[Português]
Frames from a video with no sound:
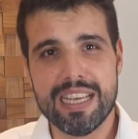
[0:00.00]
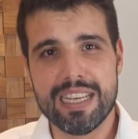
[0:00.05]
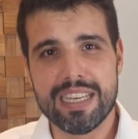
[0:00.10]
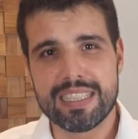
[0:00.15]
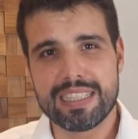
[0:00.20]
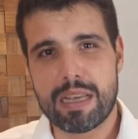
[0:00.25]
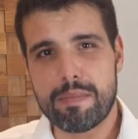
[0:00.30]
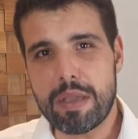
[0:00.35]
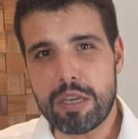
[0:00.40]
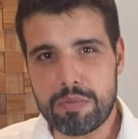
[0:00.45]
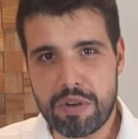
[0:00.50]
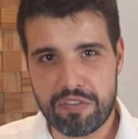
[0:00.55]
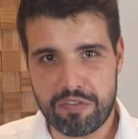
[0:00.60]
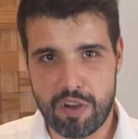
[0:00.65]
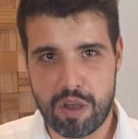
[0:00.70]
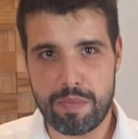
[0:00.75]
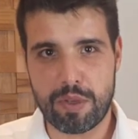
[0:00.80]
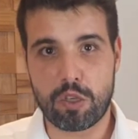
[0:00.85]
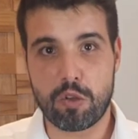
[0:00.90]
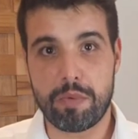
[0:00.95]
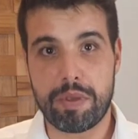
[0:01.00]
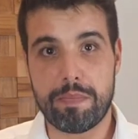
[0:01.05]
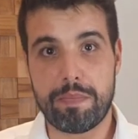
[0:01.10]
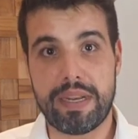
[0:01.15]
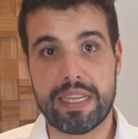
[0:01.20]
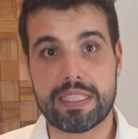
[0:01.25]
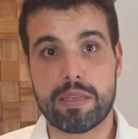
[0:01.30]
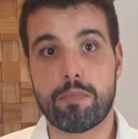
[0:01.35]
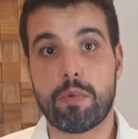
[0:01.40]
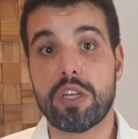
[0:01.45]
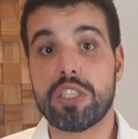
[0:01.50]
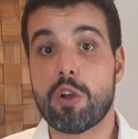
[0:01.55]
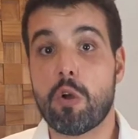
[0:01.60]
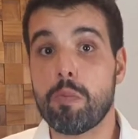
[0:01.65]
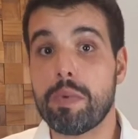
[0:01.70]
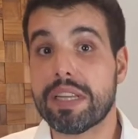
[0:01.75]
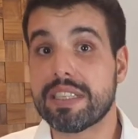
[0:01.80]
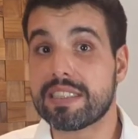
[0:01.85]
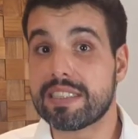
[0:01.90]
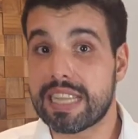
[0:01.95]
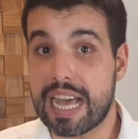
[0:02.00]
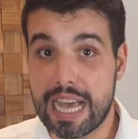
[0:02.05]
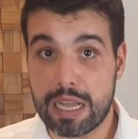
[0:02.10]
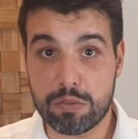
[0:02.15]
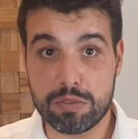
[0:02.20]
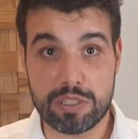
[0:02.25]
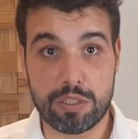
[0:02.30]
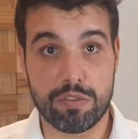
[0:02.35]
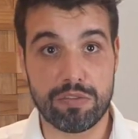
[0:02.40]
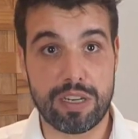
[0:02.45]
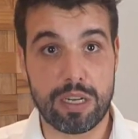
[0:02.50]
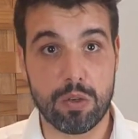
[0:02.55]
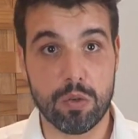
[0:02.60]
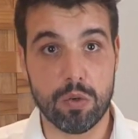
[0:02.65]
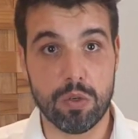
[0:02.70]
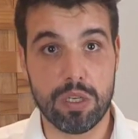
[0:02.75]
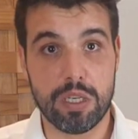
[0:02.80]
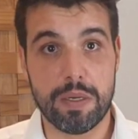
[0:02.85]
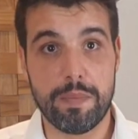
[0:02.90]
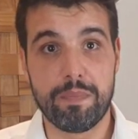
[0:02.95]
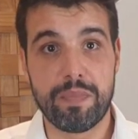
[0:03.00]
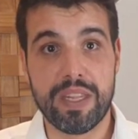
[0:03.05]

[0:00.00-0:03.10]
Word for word: Da mesma forma que uma empresa pode aumentar o seu valor